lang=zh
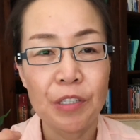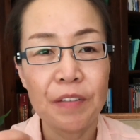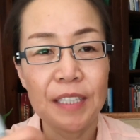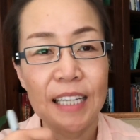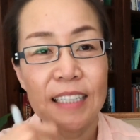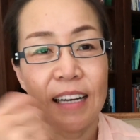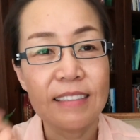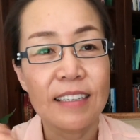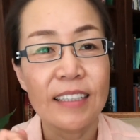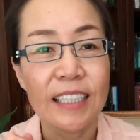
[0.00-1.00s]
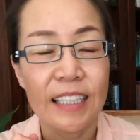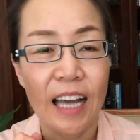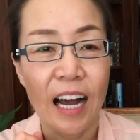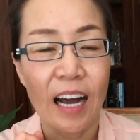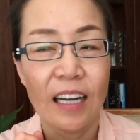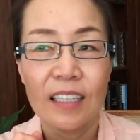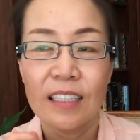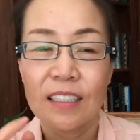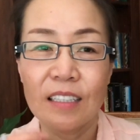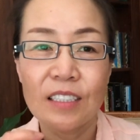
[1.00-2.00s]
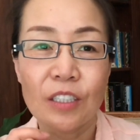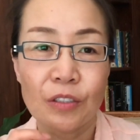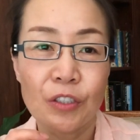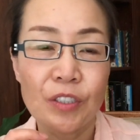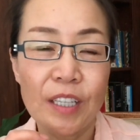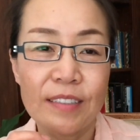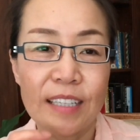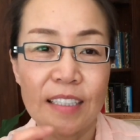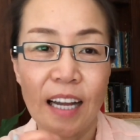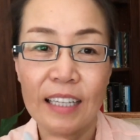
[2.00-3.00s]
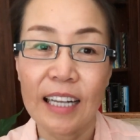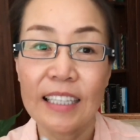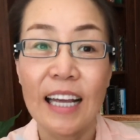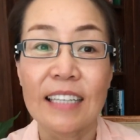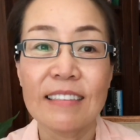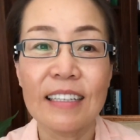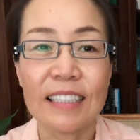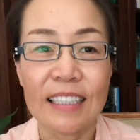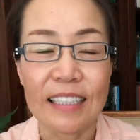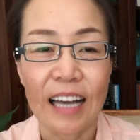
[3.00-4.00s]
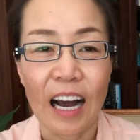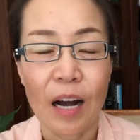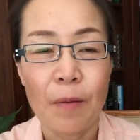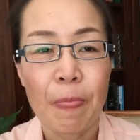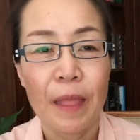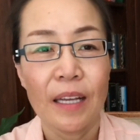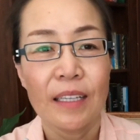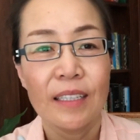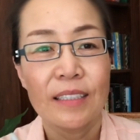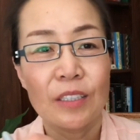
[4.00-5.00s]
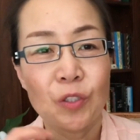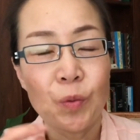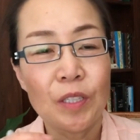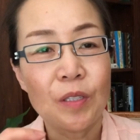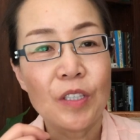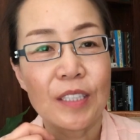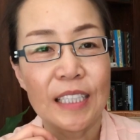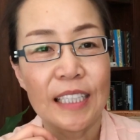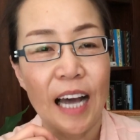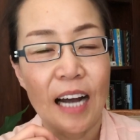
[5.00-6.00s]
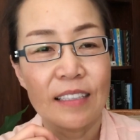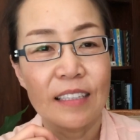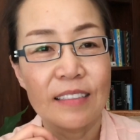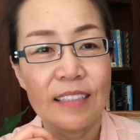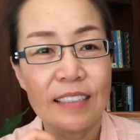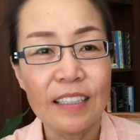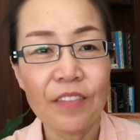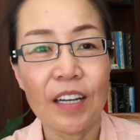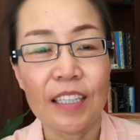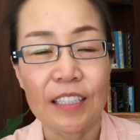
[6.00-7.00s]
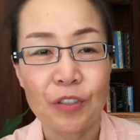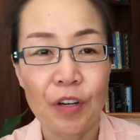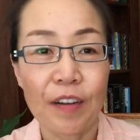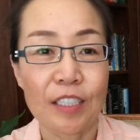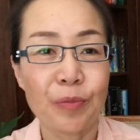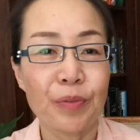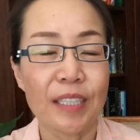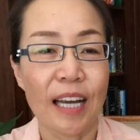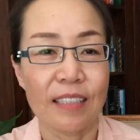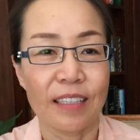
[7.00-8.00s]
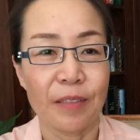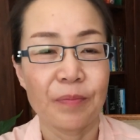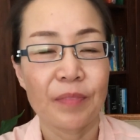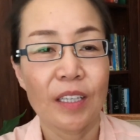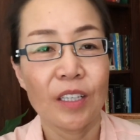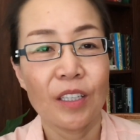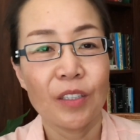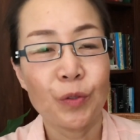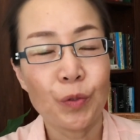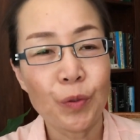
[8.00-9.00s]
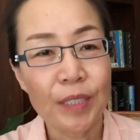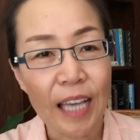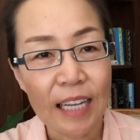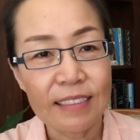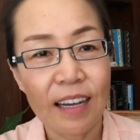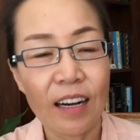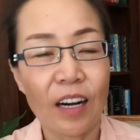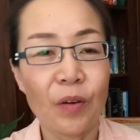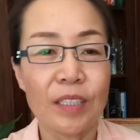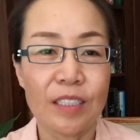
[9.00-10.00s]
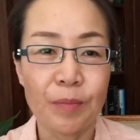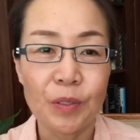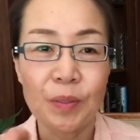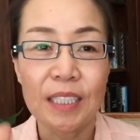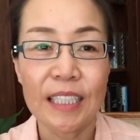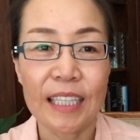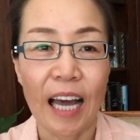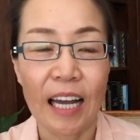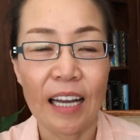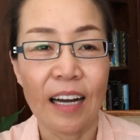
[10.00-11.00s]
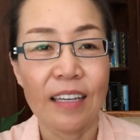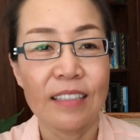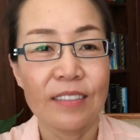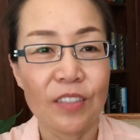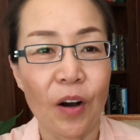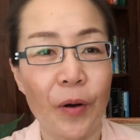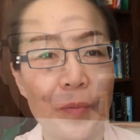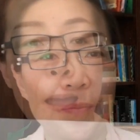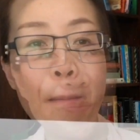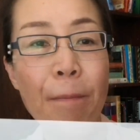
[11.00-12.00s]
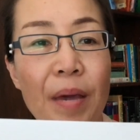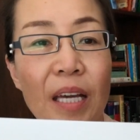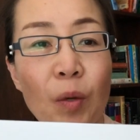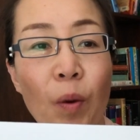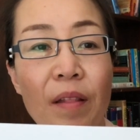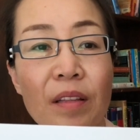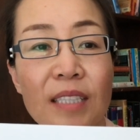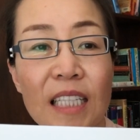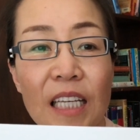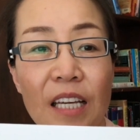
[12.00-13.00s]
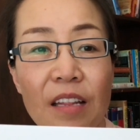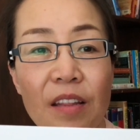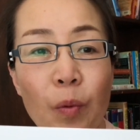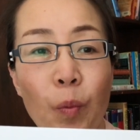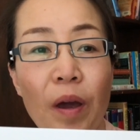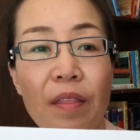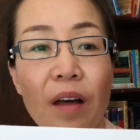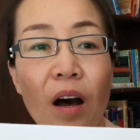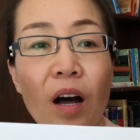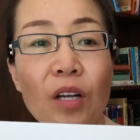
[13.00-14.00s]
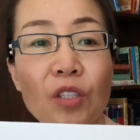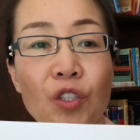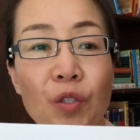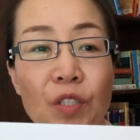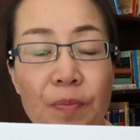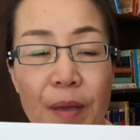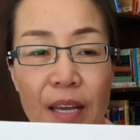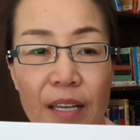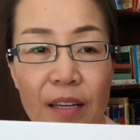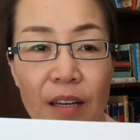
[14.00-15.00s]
完饭拿牙签剔牙，但是有时候睡觉前呢还拿牙线剔牙，在中文都叫剔牙，但是在英文里的说法是不一样的。与用牙签啊或者什么东西剔牙呀，叫 pick one's teeth with a toothpick。